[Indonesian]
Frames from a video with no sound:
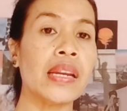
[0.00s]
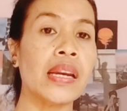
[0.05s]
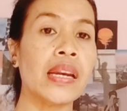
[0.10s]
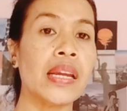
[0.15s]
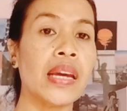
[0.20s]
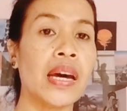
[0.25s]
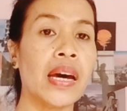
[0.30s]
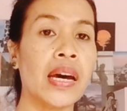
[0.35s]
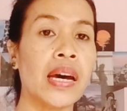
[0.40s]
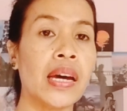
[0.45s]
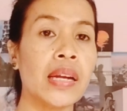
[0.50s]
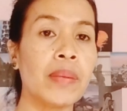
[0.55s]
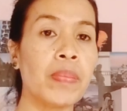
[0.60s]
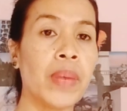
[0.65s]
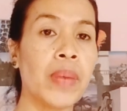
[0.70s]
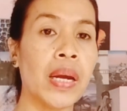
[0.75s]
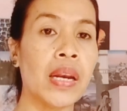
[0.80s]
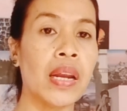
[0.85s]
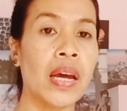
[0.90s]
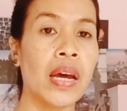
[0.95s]
dilihat
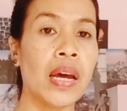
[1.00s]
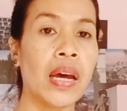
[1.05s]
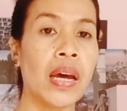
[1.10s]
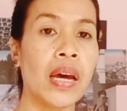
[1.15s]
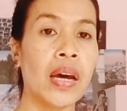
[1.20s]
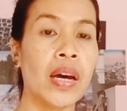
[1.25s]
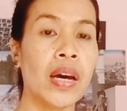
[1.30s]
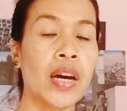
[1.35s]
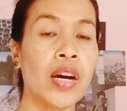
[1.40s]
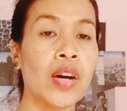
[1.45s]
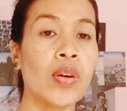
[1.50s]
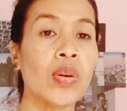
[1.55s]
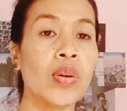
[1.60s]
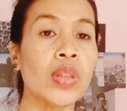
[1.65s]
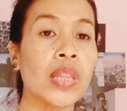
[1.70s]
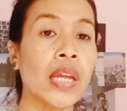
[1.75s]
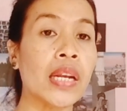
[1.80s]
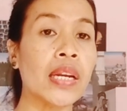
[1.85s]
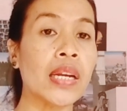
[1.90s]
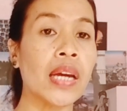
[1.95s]
pada eh,
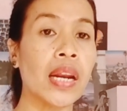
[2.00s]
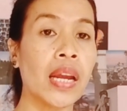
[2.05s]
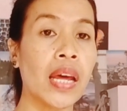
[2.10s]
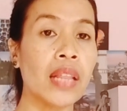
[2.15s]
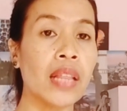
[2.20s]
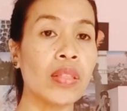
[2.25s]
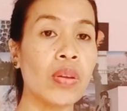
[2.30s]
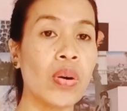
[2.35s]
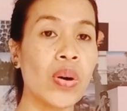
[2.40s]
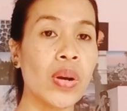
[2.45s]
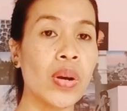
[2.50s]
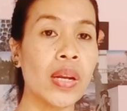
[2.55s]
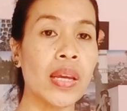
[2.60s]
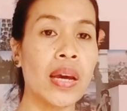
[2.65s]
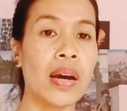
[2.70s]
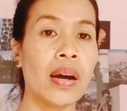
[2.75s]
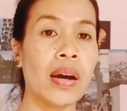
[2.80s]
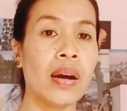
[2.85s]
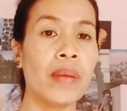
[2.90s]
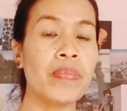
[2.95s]
konten uh, kreator
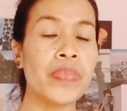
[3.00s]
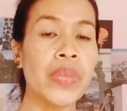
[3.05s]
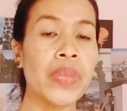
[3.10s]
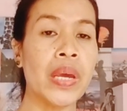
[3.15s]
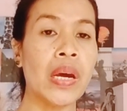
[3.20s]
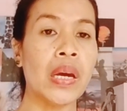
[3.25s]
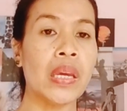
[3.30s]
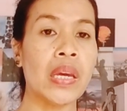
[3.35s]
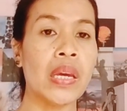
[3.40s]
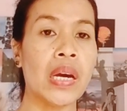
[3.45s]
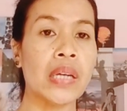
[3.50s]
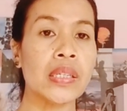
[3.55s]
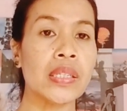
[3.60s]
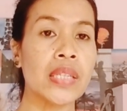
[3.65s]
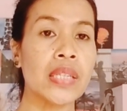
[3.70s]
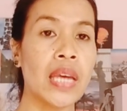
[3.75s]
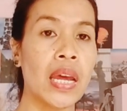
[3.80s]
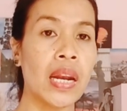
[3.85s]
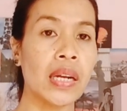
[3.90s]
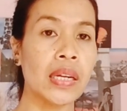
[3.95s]
yang yang
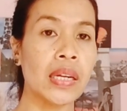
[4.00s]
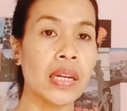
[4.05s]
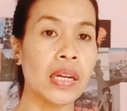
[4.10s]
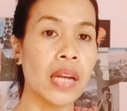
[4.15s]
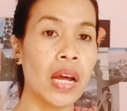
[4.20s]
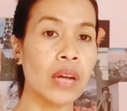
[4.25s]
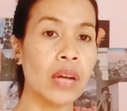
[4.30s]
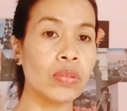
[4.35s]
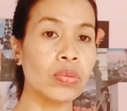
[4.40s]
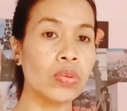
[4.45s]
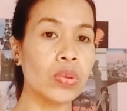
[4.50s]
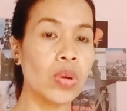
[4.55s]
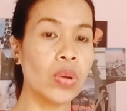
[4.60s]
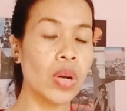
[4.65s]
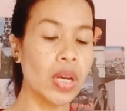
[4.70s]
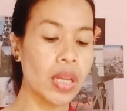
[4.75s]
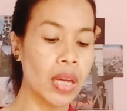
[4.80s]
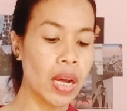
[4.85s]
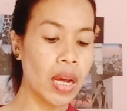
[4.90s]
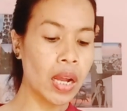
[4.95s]
share tentang
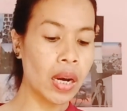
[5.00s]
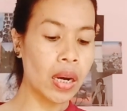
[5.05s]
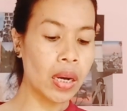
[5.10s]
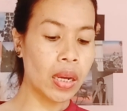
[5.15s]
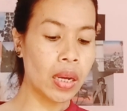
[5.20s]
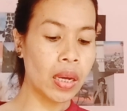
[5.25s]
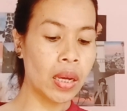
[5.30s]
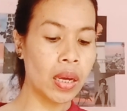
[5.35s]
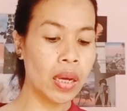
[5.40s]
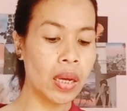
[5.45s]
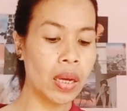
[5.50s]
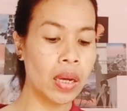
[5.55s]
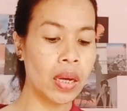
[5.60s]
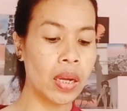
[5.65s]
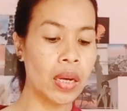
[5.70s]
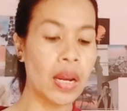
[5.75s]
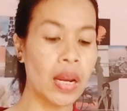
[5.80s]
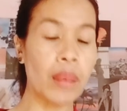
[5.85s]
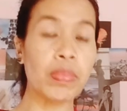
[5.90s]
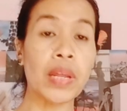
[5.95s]
tutorial
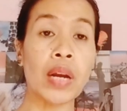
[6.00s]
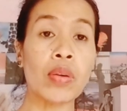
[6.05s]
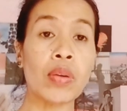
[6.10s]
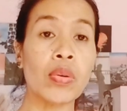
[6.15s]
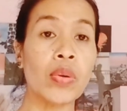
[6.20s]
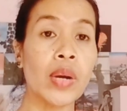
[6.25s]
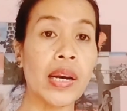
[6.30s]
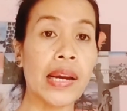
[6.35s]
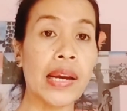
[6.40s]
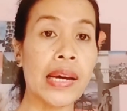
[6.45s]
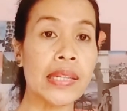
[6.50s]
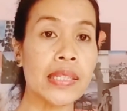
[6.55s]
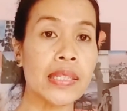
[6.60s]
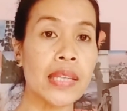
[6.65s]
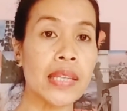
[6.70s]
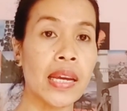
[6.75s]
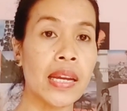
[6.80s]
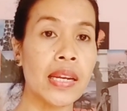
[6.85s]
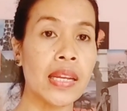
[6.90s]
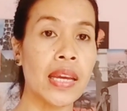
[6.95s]
uh, daftar Google
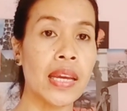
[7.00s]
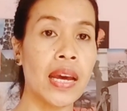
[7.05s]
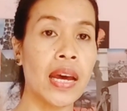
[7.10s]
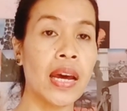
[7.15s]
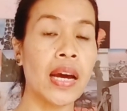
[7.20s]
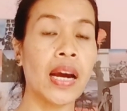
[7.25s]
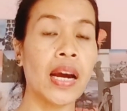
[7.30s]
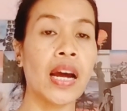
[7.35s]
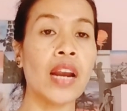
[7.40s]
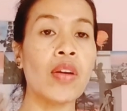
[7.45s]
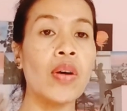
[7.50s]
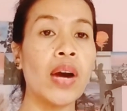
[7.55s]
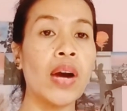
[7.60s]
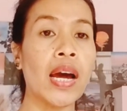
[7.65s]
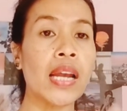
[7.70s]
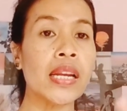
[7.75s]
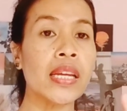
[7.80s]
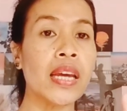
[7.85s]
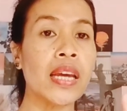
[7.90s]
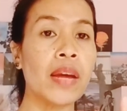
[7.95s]
AdSense ya. Kalau
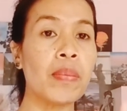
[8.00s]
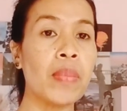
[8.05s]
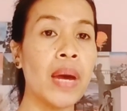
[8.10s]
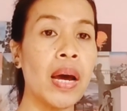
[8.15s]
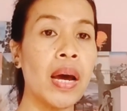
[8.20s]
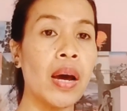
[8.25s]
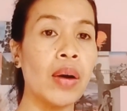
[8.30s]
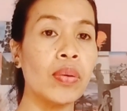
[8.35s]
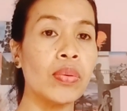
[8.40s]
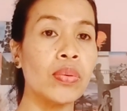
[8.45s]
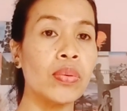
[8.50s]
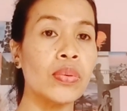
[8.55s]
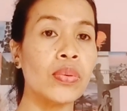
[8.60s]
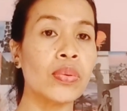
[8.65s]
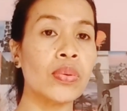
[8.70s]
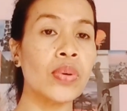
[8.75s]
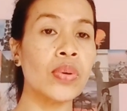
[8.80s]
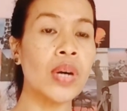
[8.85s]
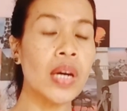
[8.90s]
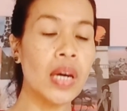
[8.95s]
kalian
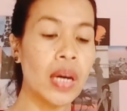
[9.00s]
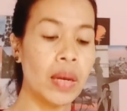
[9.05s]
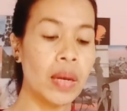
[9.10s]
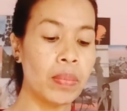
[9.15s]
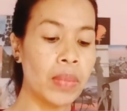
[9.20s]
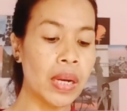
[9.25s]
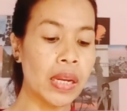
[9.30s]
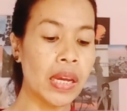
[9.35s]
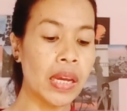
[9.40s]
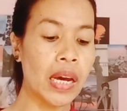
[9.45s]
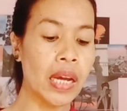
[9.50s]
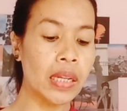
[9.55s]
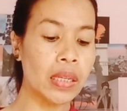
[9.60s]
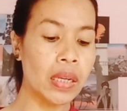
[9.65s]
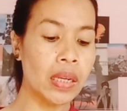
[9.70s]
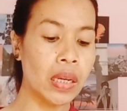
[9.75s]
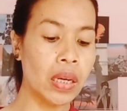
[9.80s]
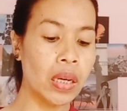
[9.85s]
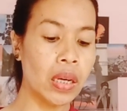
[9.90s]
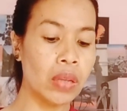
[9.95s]
mau melihat
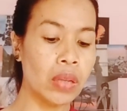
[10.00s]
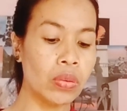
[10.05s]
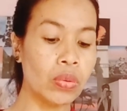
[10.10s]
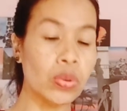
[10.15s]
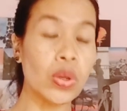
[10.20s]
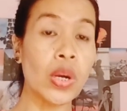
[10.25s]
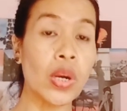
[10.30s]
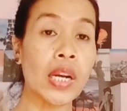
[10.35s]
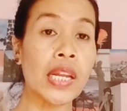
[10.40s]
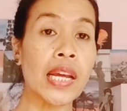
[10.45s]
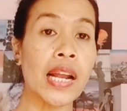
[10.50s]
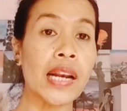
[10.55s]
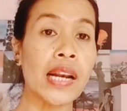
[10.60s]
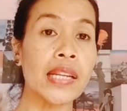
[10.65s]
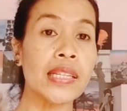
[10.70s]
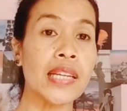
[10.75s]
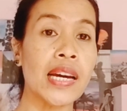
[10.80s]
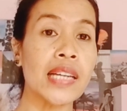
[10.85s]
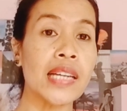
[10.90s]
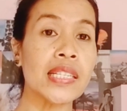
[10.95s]
uh,
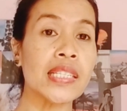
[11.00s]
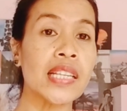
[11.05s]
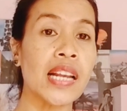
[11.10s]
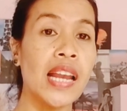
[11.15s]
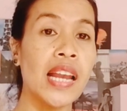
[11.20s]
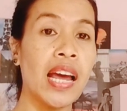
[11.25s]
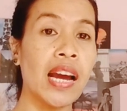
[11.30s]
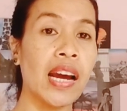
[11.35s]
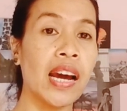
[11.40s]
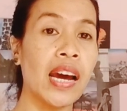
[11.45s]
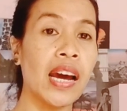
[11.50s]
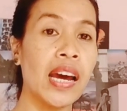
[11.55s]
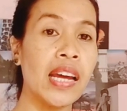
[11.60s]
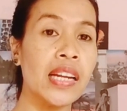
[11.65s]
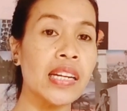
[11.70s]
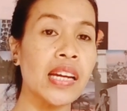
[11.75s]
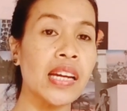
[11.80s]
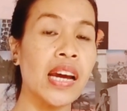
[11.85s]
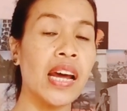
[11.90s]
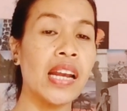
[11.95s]
tutorialnya,
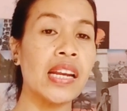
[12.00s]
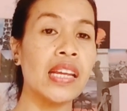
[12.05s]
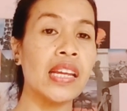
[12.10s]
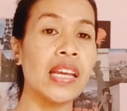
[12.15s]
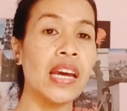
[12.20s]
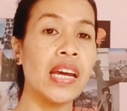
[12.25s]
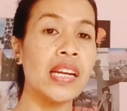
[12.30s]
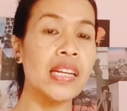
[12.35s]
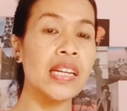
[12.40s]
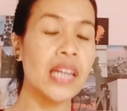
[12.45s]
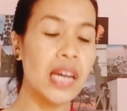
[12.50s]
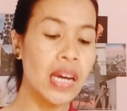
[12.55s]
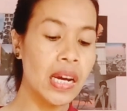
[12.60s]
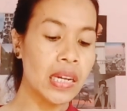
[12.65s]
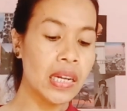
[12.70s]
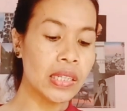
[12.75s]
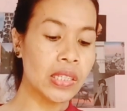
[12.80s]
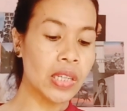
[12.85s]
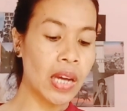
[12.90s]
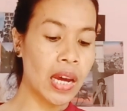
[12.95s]
silahkan kalian
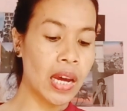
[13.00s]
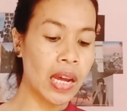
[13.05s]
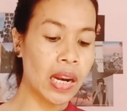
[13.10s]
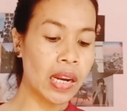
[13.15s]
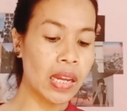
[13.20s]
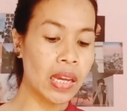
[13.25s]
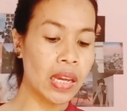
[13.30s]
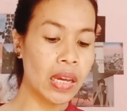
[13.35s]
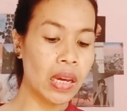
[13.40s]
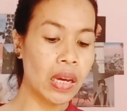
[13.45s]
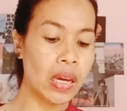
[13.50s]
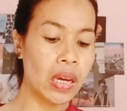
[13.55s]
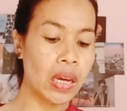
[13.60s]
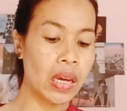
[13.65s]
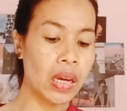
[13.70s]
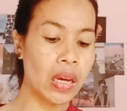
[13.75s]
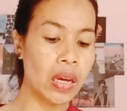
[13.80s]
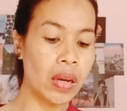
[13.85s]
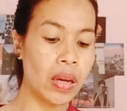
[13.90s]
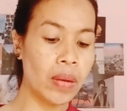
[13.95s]
cari
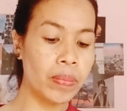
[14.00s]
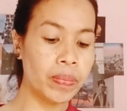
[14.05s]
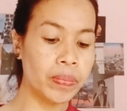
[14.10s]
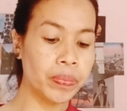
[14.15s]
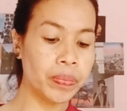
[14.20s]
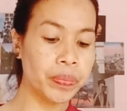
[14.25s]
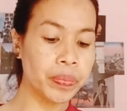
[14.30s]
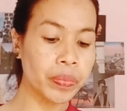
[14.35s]
uh,